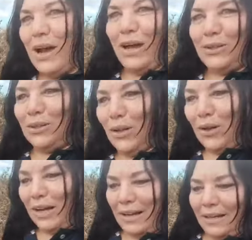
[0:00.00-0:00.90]
Aí toda
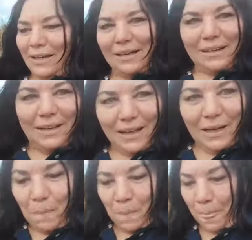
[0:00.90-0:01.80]
hora a galega
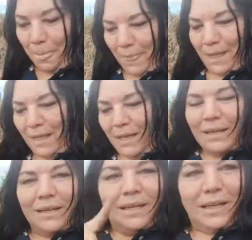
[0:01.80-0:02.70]
liga
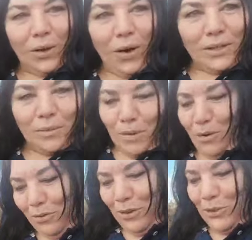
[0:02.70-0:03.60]
e corta
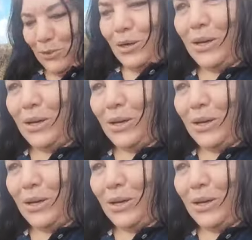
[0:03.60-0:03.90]
meu vídeo.